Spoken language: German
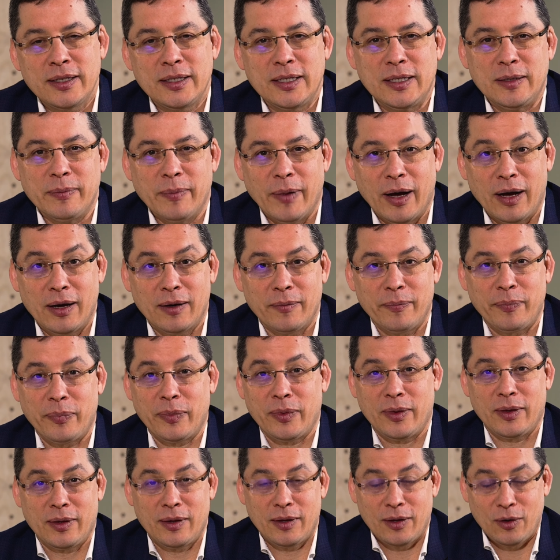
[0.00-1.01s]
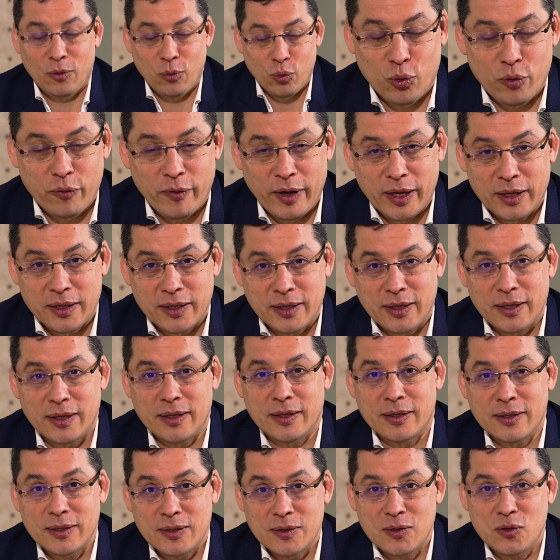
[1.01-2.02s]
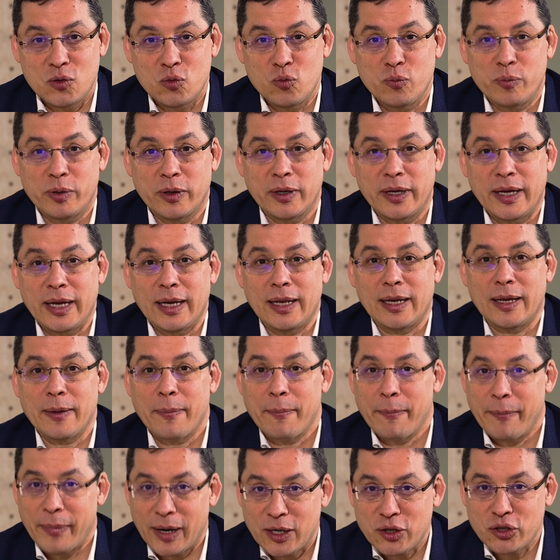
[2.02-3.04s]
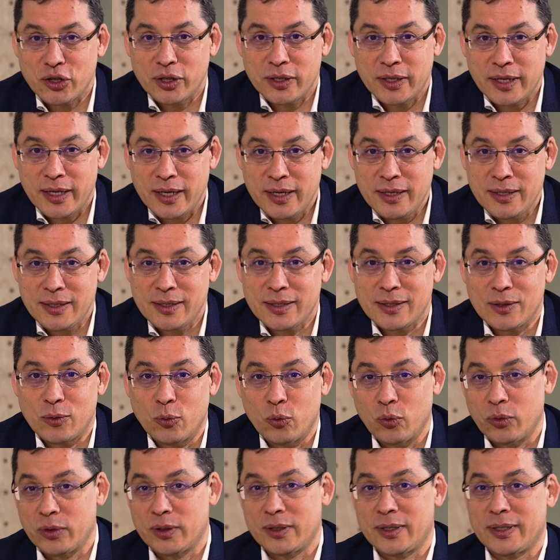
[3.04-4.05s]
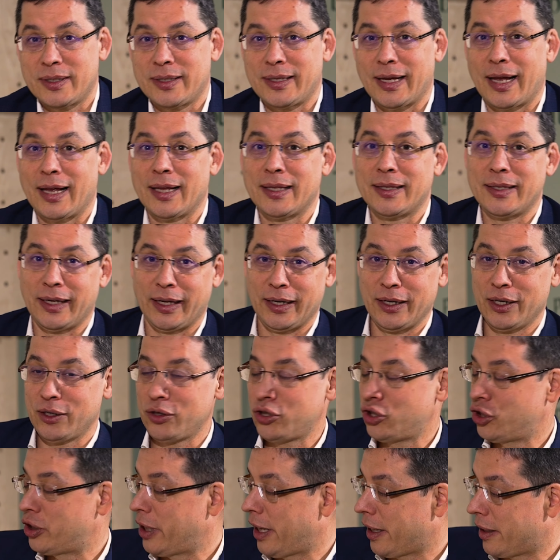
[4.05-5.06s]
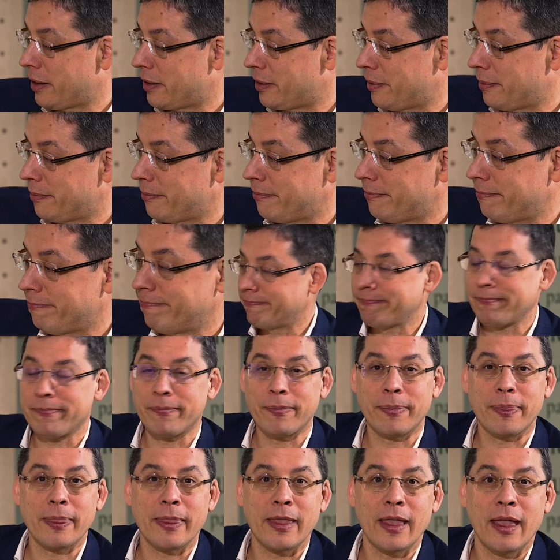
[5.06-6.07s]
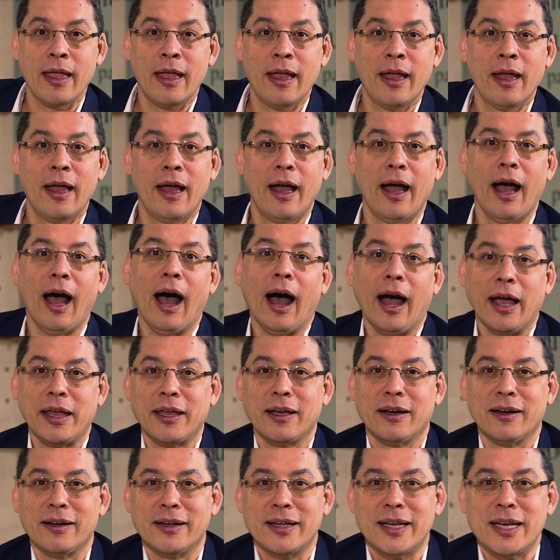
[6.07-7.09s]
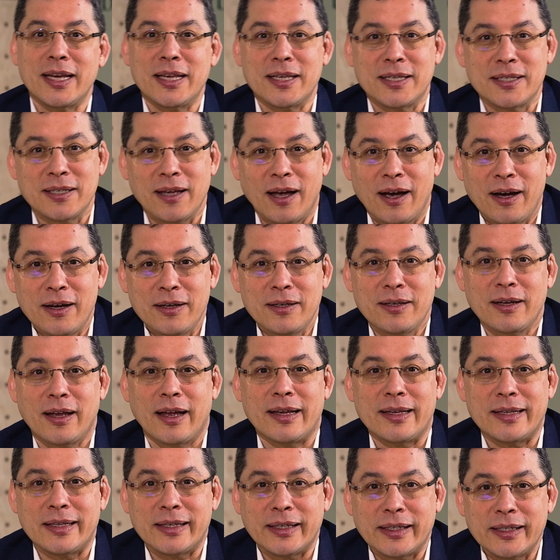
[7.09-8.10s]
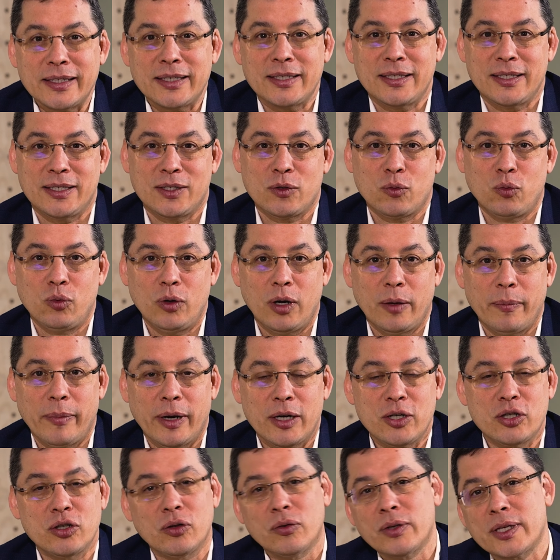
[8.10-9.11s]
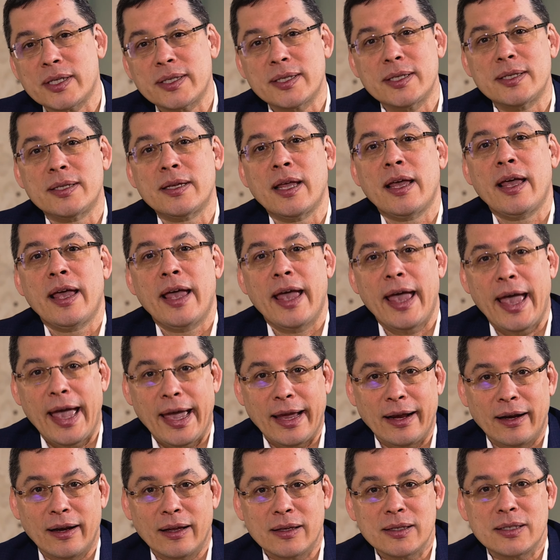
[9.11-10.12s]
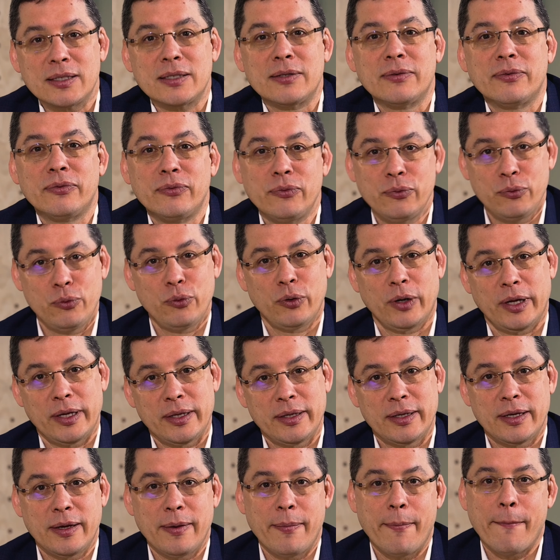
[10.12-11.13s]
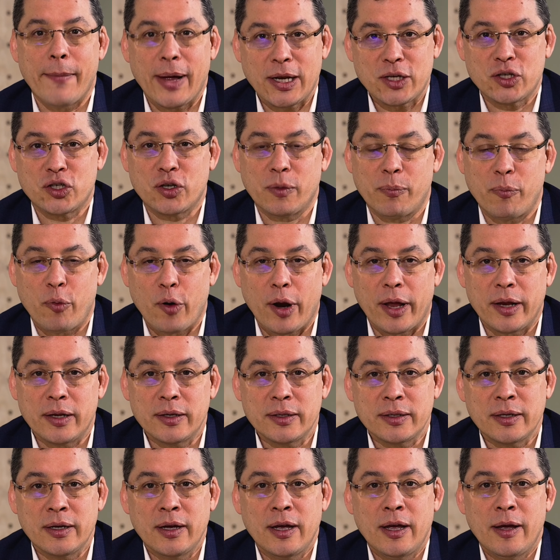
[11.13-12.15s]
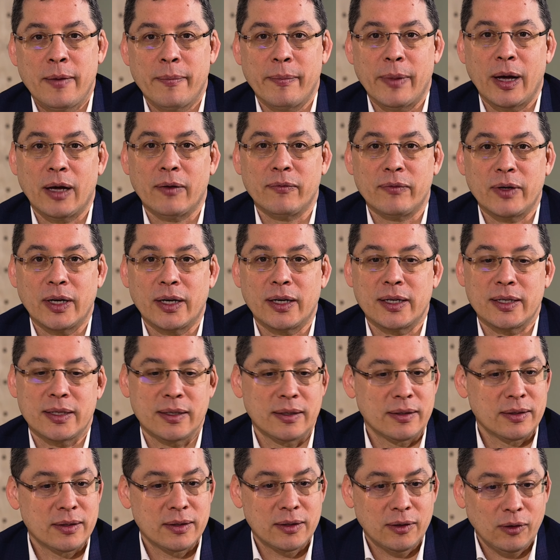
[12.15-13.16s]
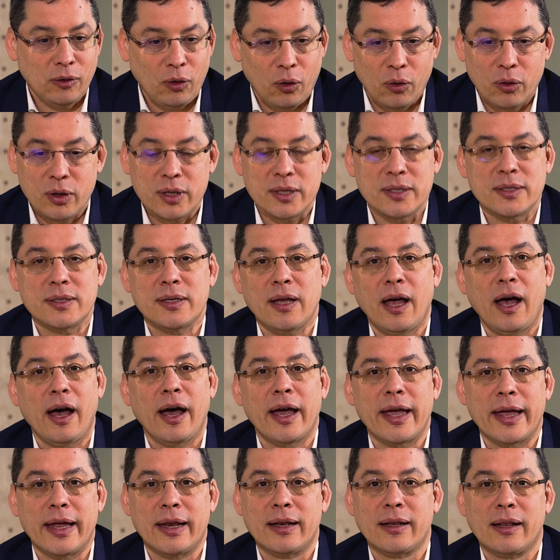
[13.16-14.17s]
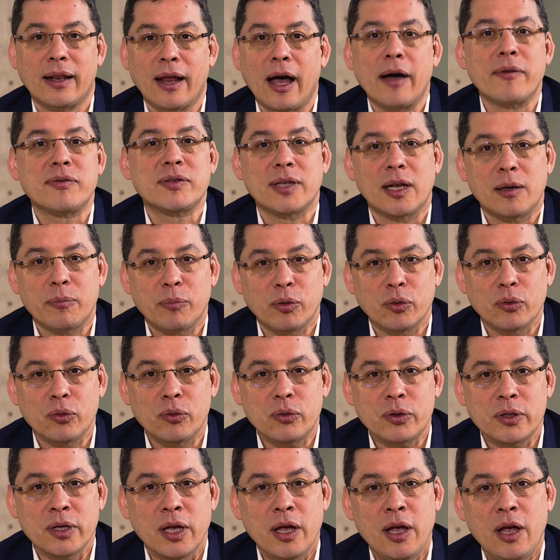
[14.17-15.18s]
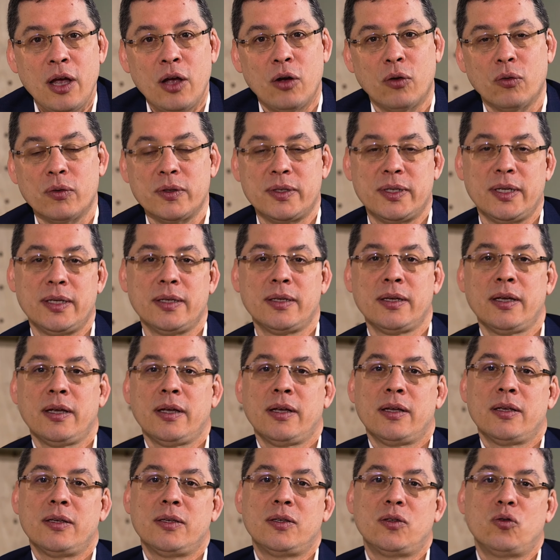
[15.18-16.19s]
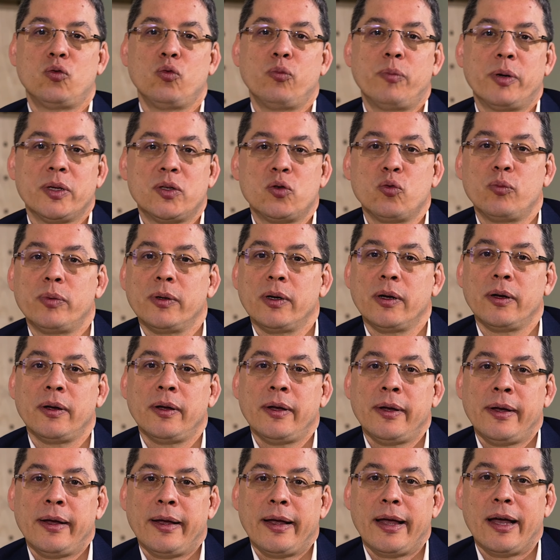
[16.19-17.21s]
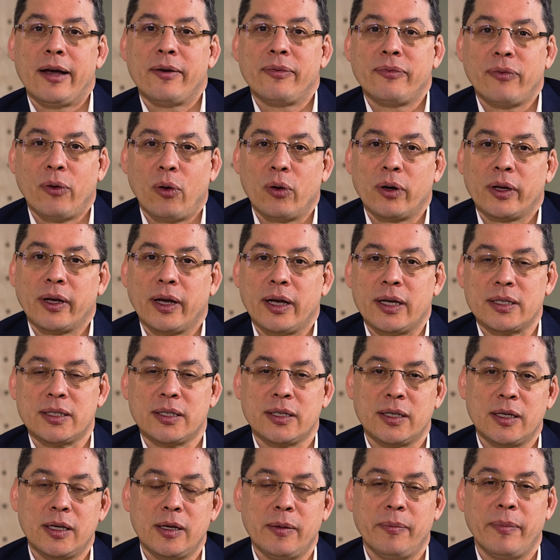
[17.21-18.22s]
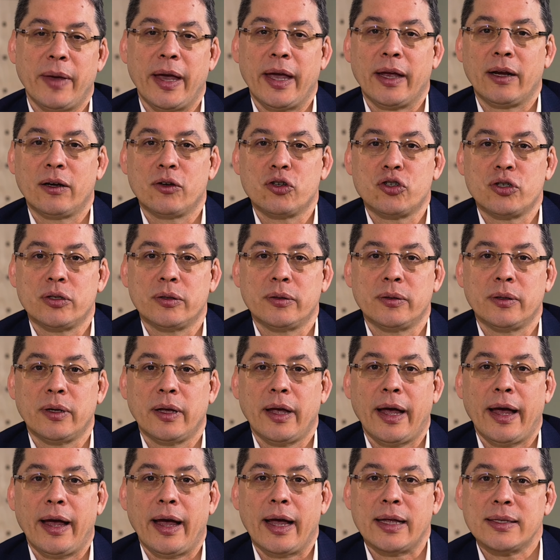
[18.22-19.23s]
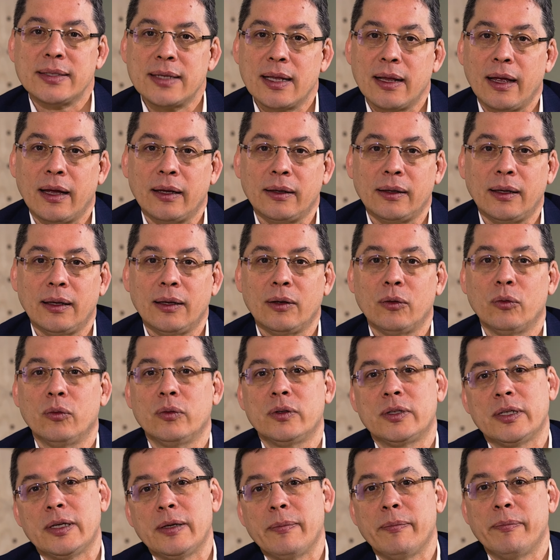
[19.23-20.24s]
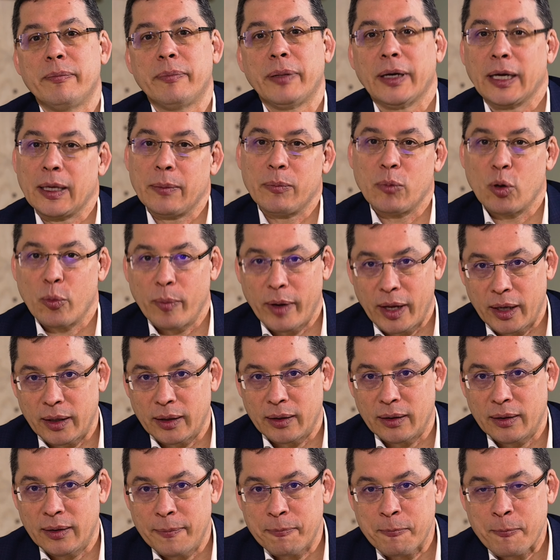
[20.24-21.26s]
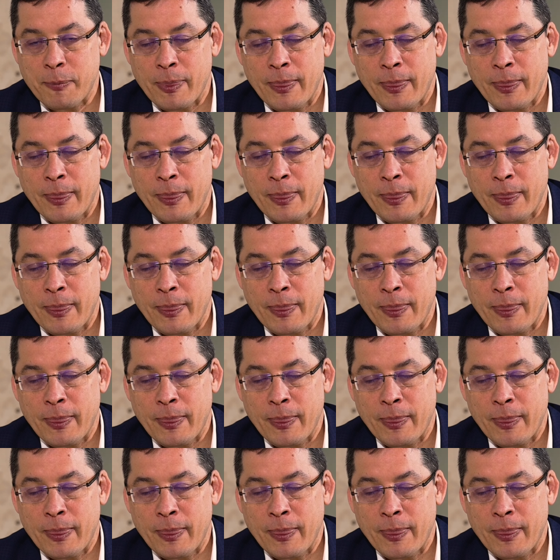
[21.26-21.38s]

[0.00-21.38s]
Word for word: Die machen hochwertige, super edle Matcha-Tees und da drinnen steckt Aya ah Inside, ein richtig cooler Matcha und das ist Englands führende Matcha-Brand, machen wirklich ein tolles High-End-Lifestyle-Produkt und sind super, super erfolgreich im englischen Einzelhandel und im Premiumhandel.